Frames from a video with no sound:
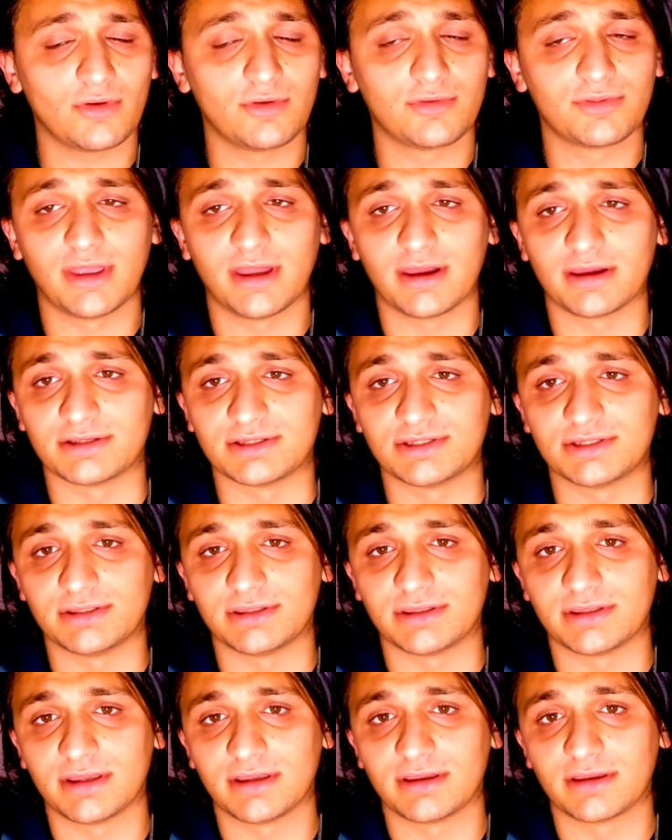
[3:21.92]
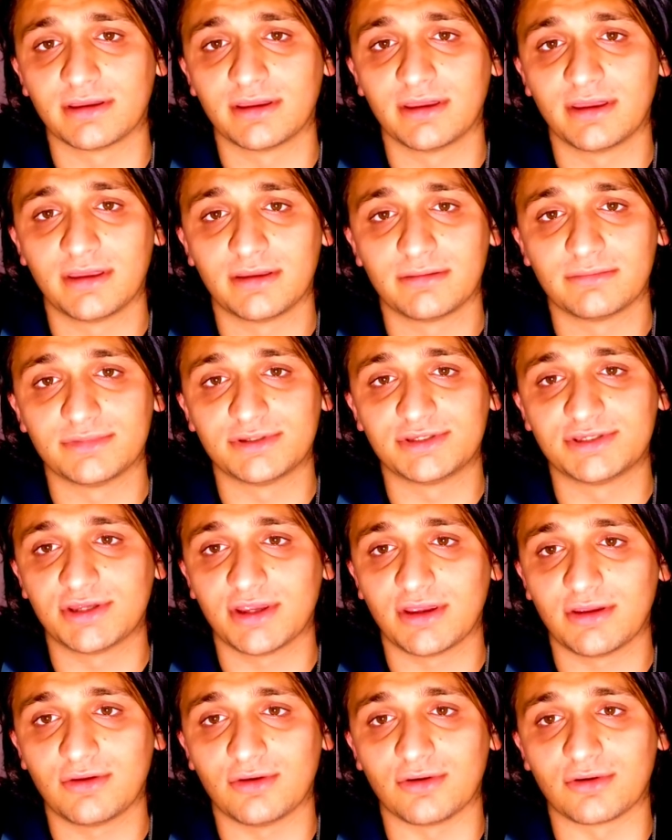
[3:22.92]
Onun haricinde bir
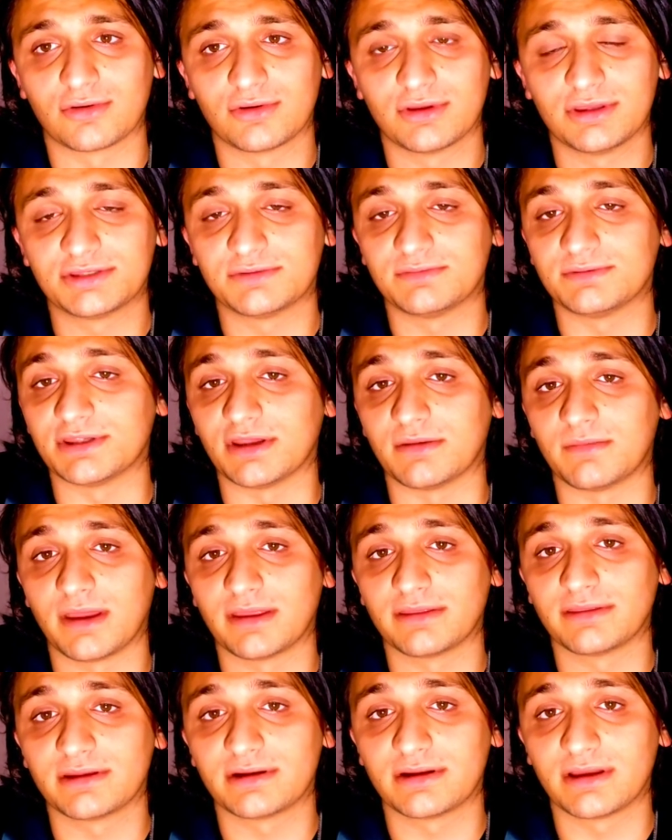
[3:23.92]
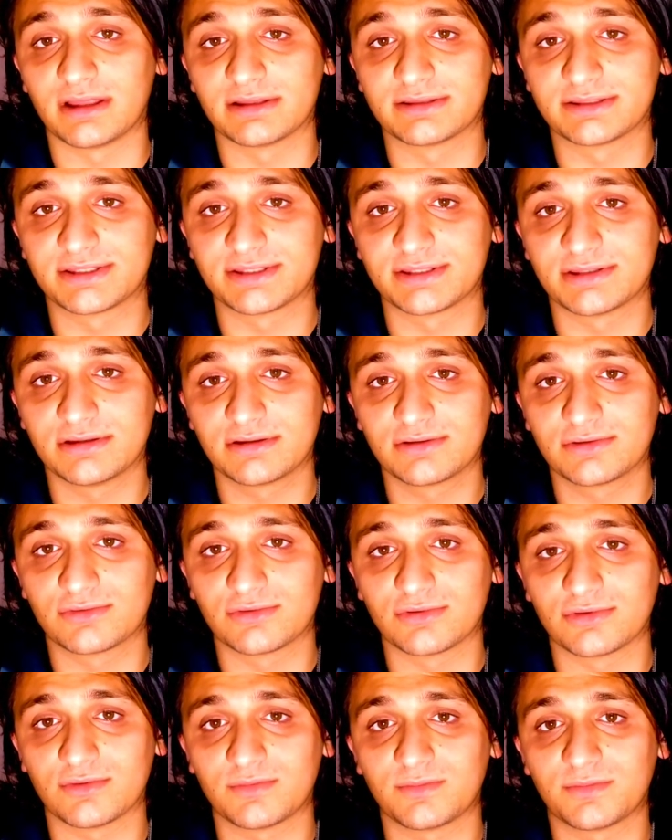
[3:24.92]
şey yok. Hiçbir zaman da rahatsızlık
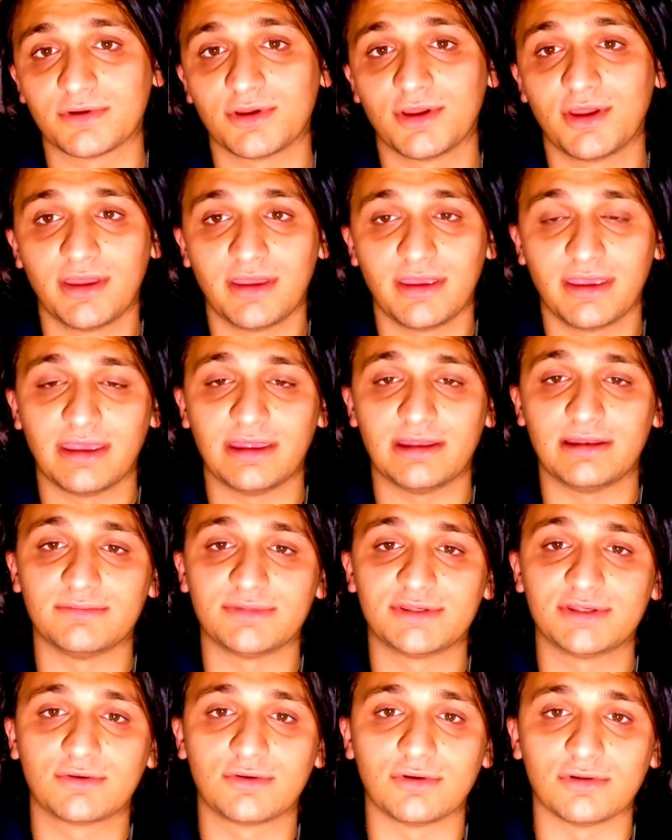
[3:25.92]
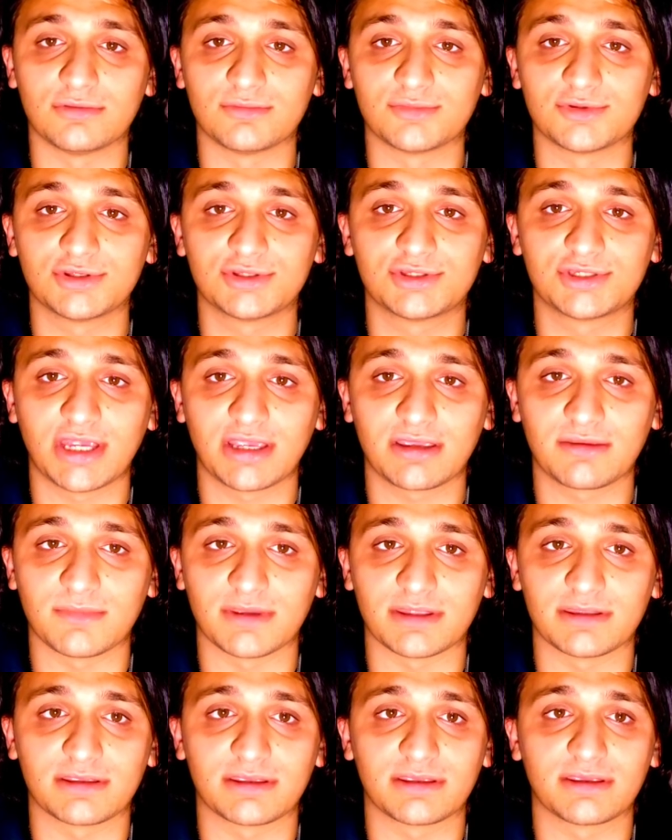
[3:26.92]
duyup elimizi kolumuzu
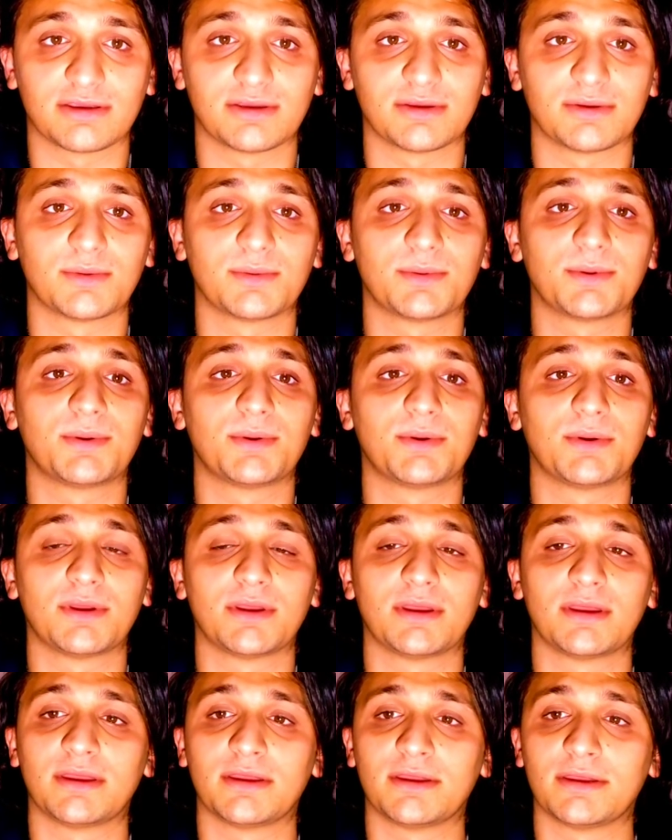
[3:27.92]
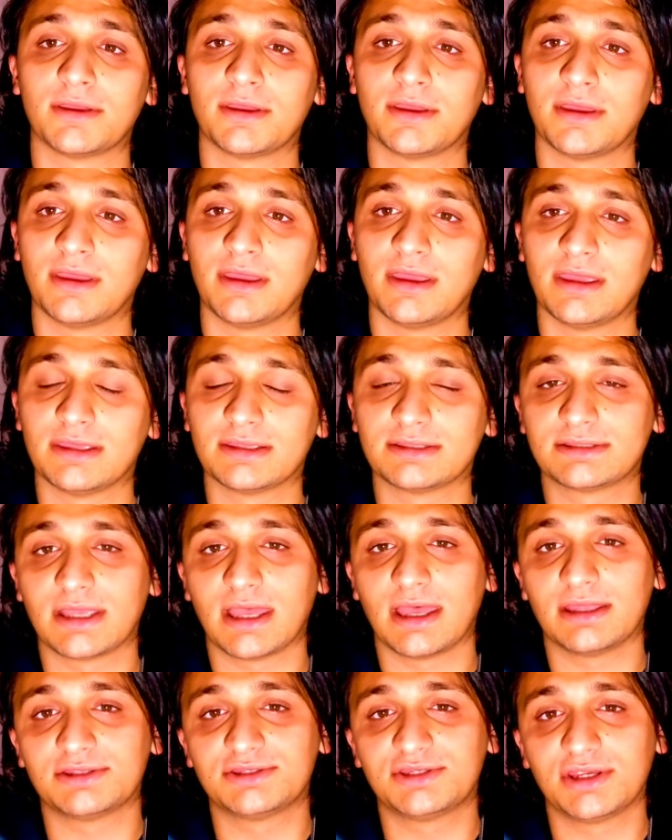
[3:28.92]
çekmedik.
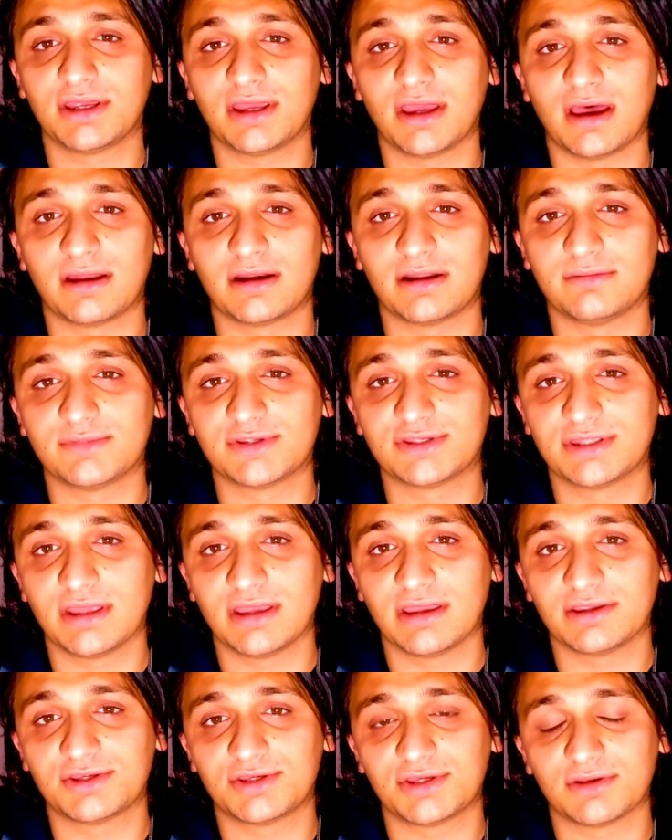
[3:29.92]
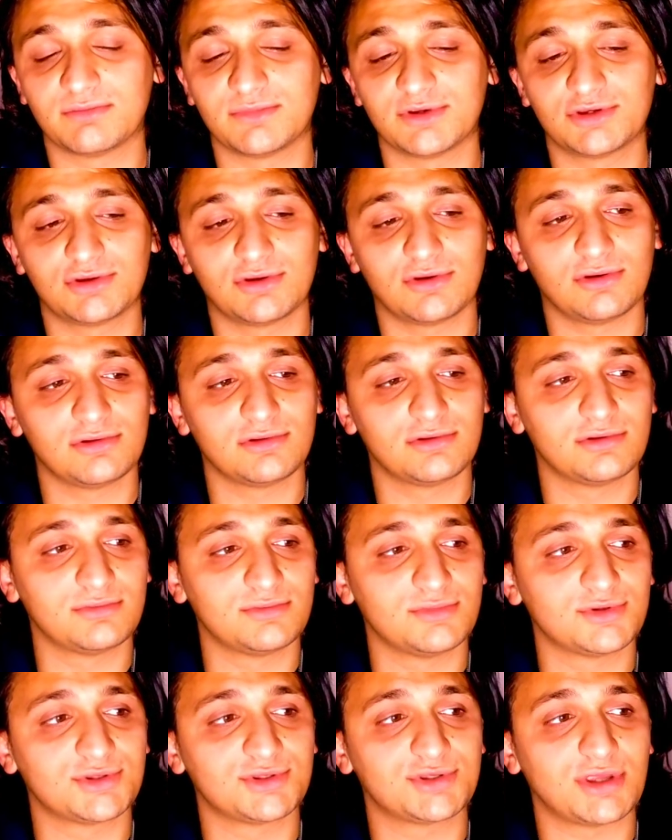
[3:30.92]
Sadece aramızda yaşamış
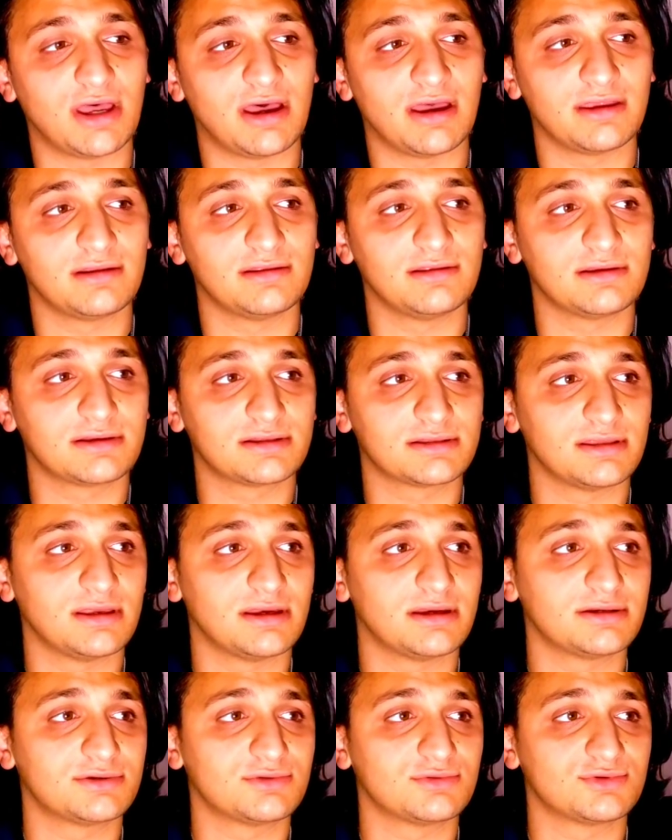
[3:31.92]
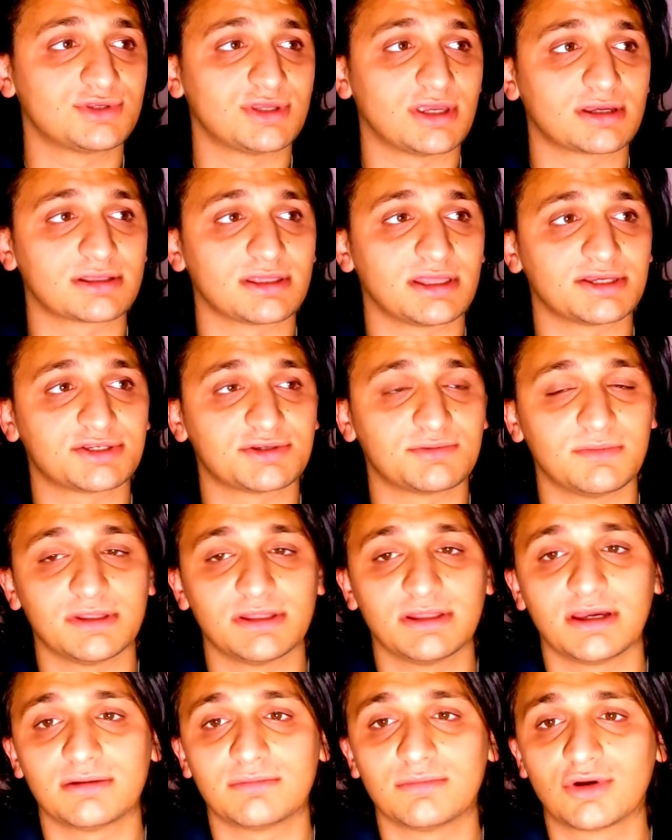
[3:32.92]
olduğumuz ayrılıklar,
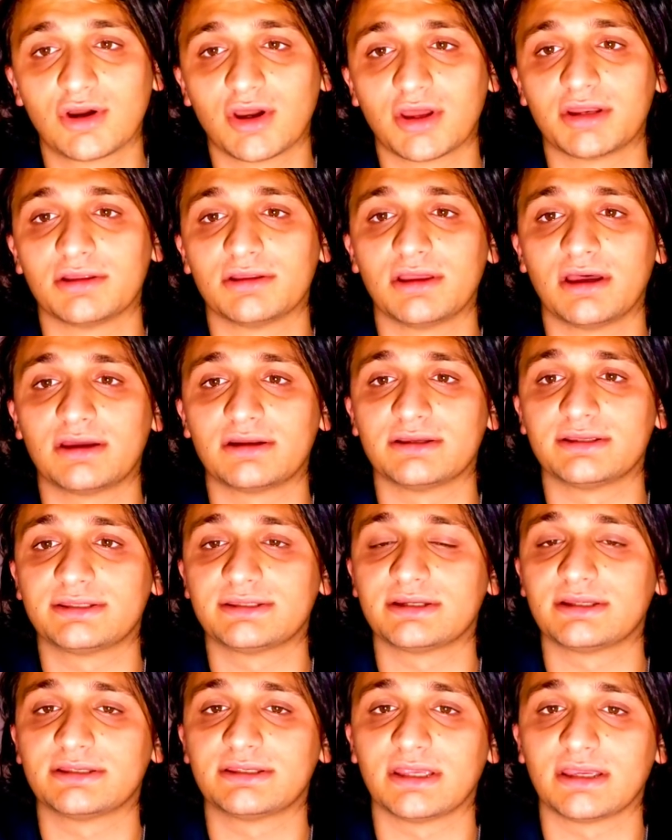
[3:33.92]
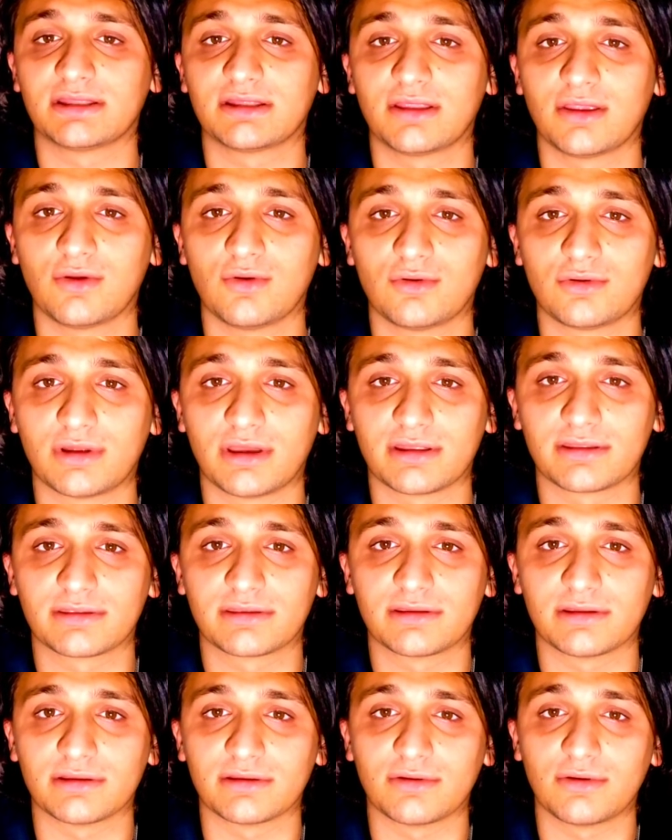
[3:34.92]
uzaklaşmalar bu kanalı ara sıra sekteye
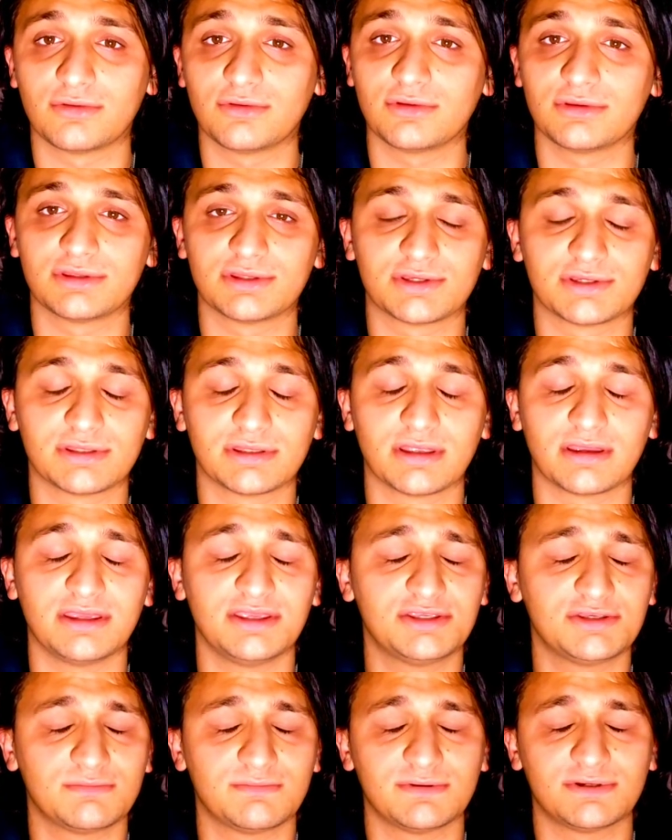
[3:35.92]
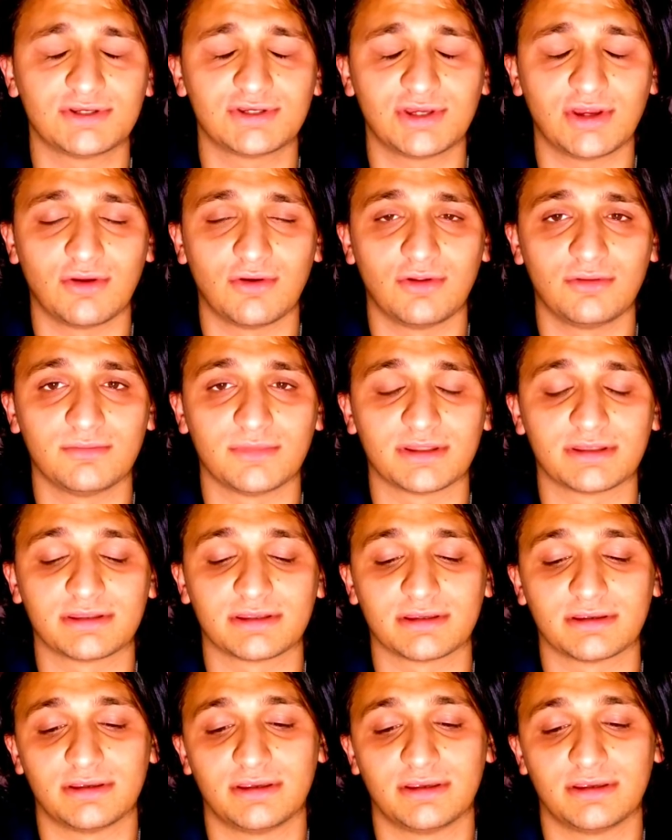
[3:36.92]
uğrattı. Onun dışında hiçbir şey olmadı.